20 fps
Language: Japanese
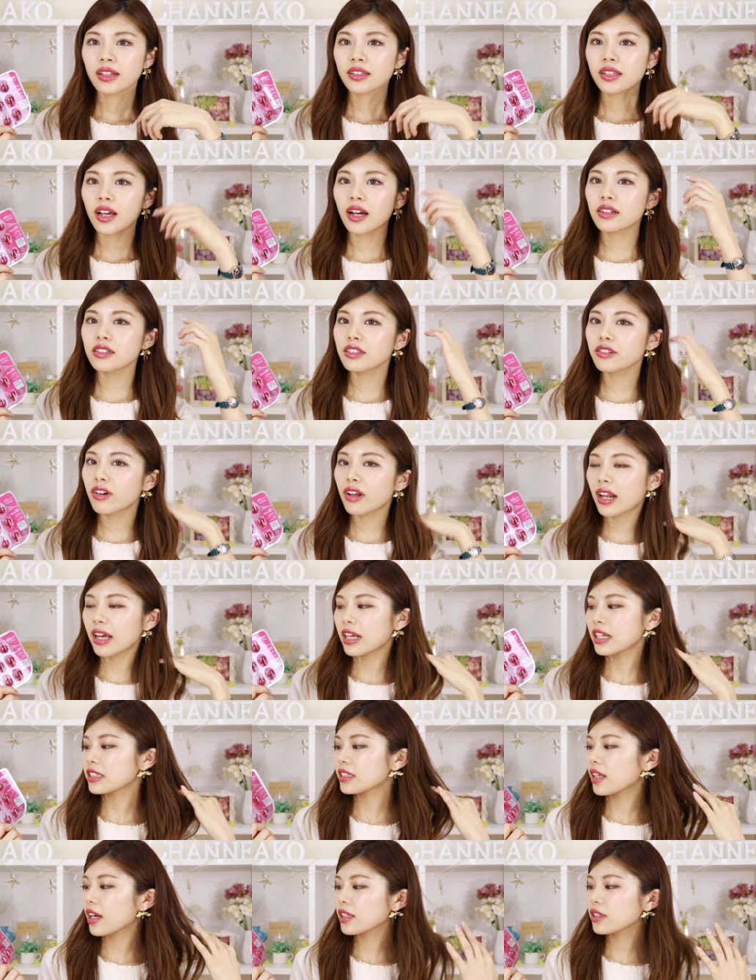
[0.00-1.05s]

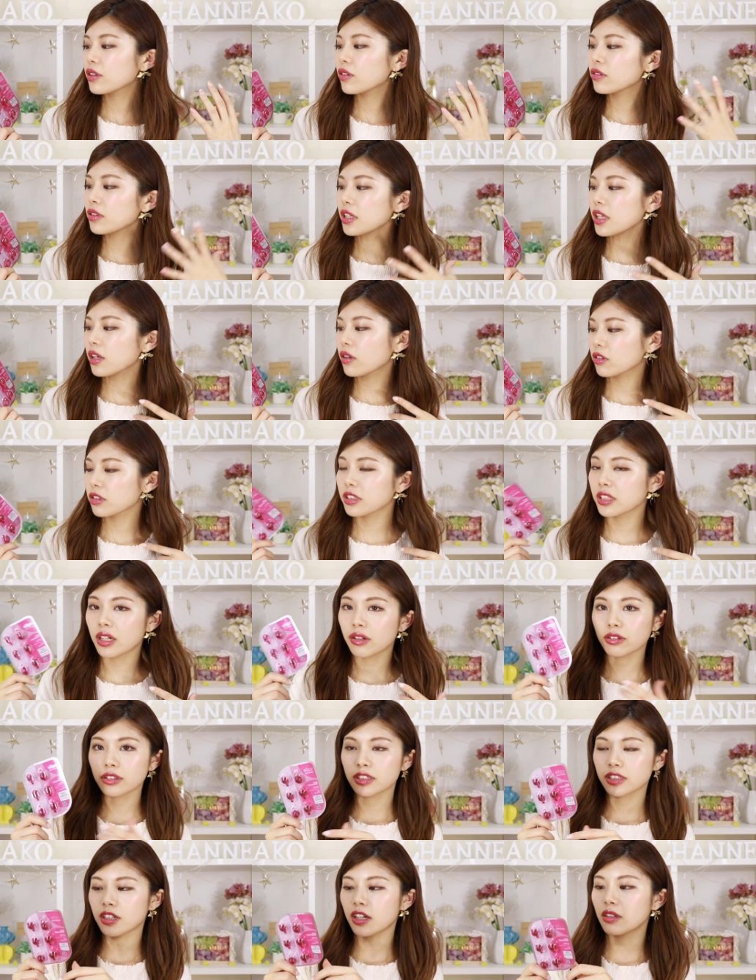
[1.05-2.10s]
タオルドライした後にこちら
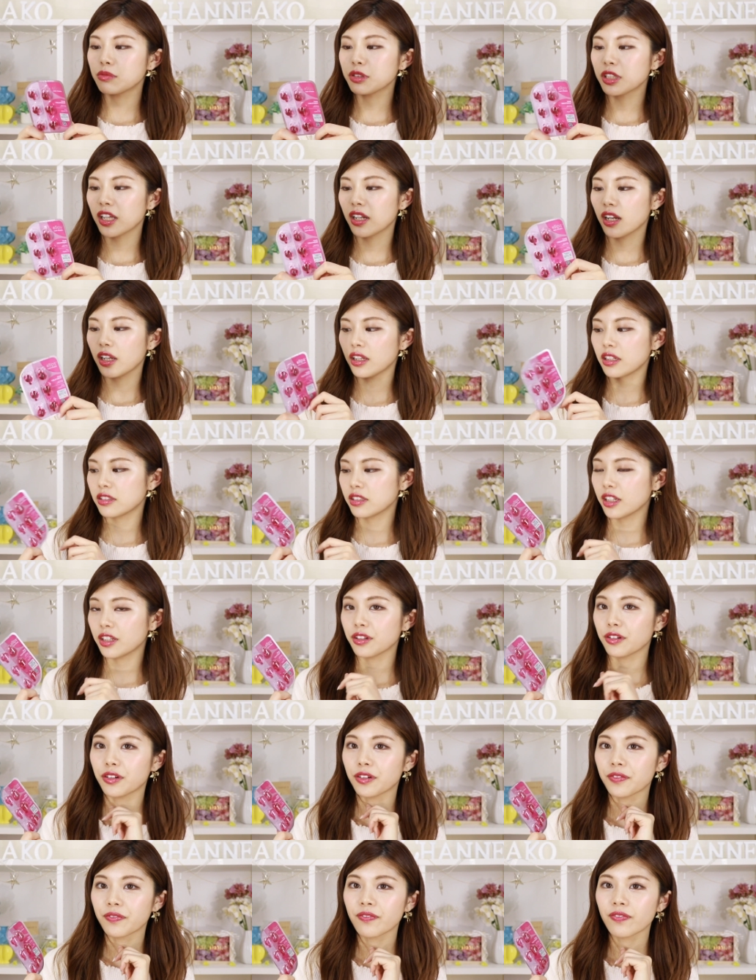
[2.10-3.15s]
を使うみたいなんですけ
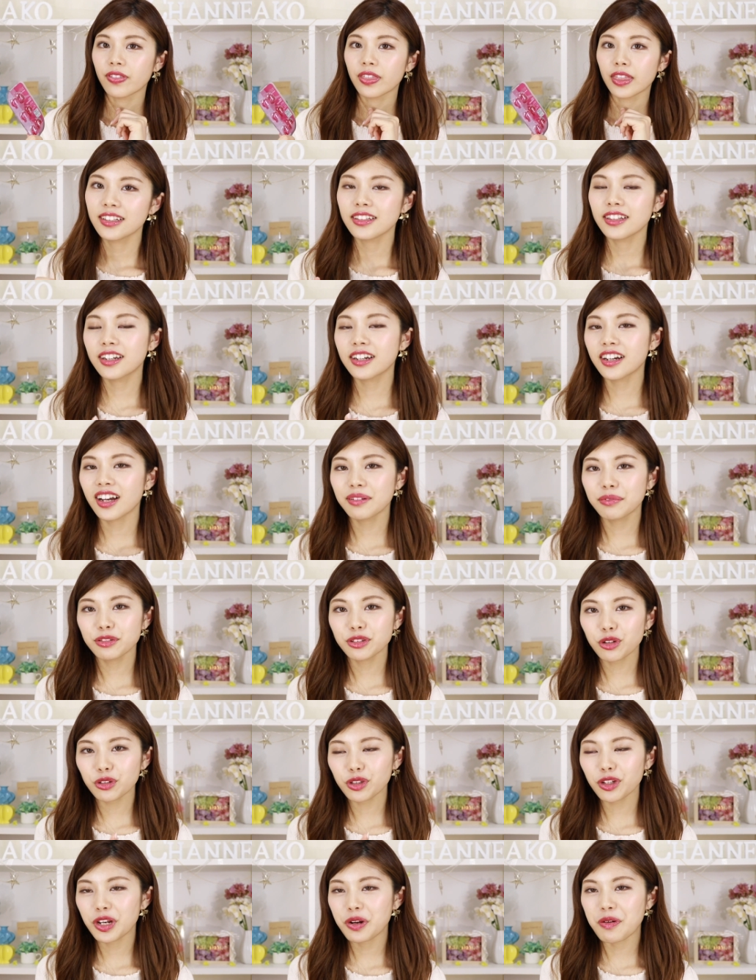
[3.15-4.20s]
ど1回
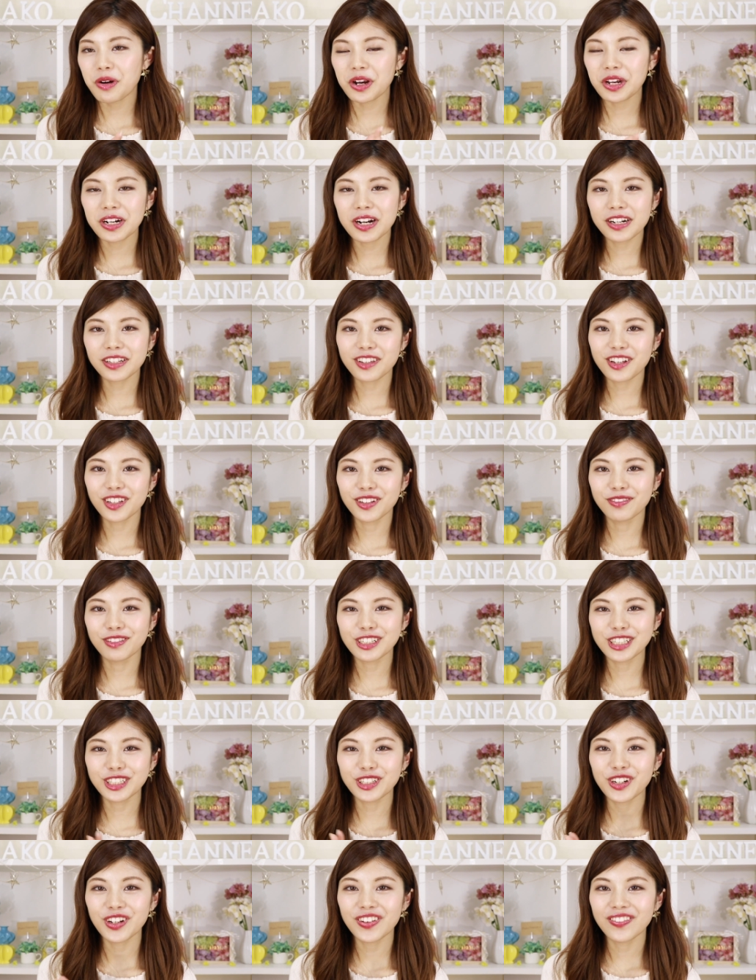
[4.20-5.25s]
分ごとに分けられてるの
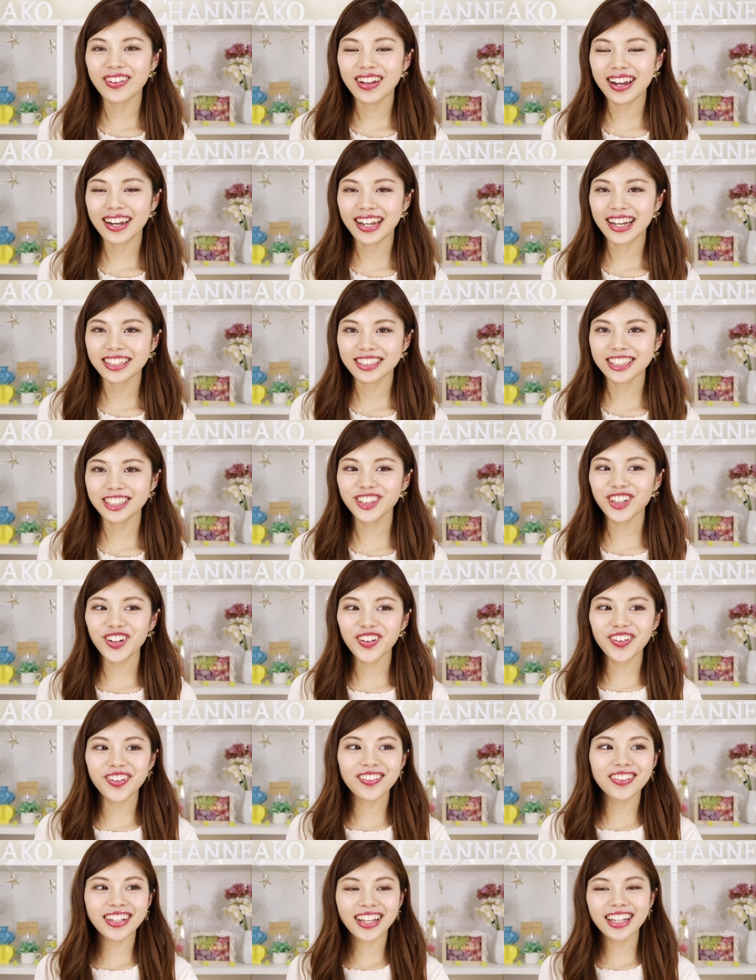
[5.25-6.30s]
もすごい便利やしその
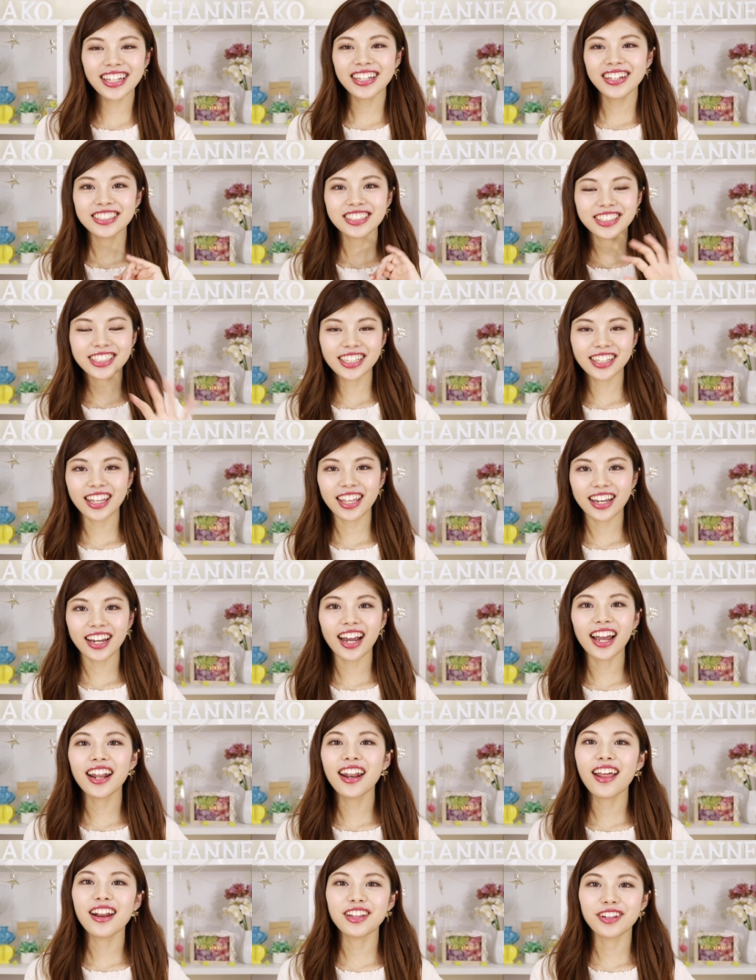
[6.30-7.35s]
ままね捨てて
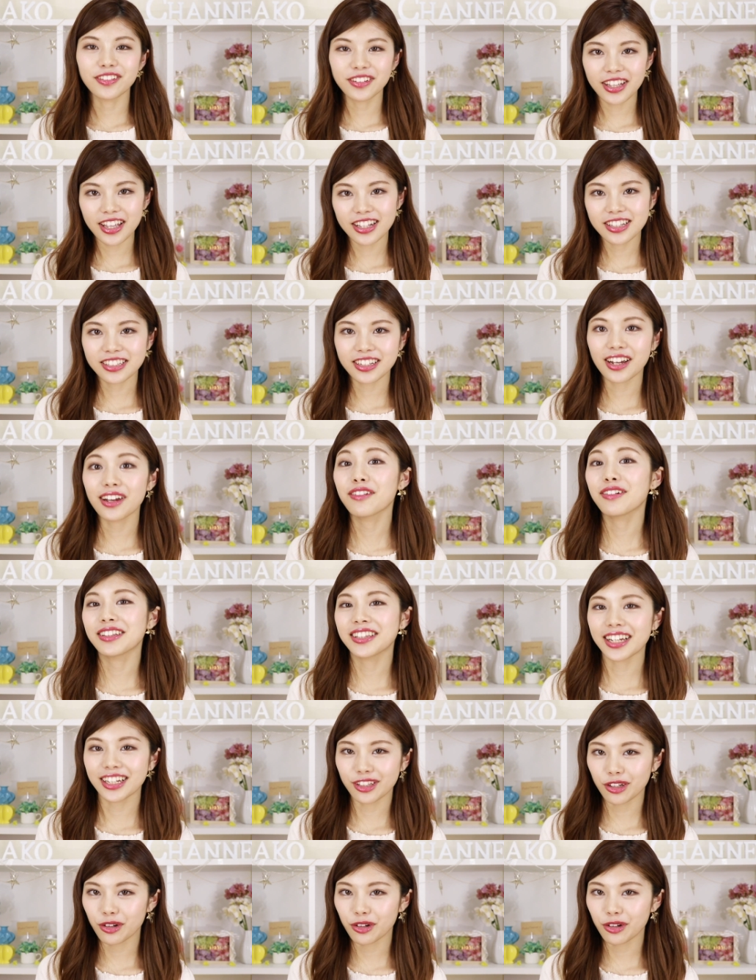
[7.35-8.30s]
帰れるので使い終わった